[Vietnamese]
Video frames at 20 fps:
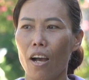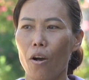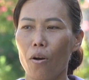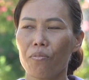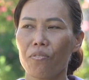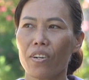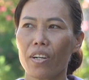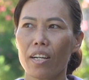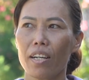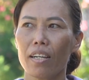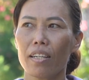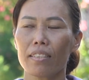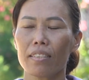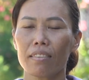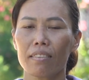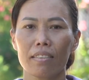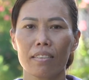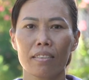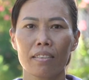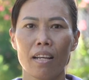còn phải
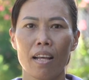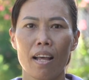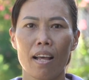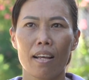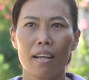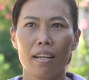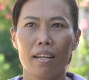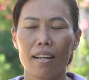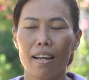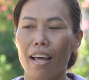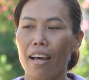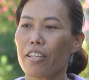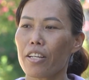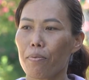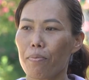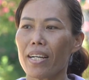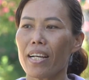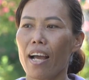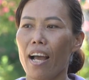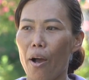ừ, lợi
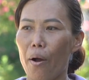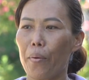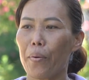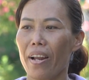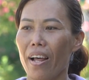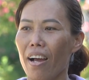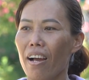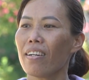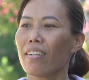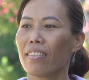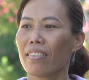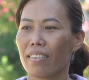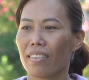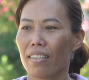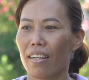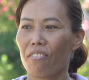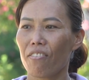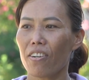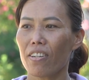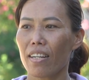dụng cơ hội đó
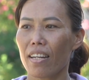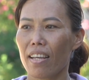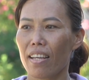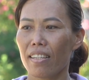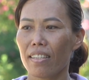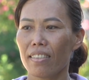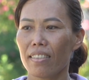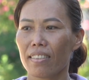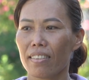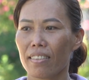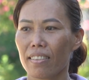phát triển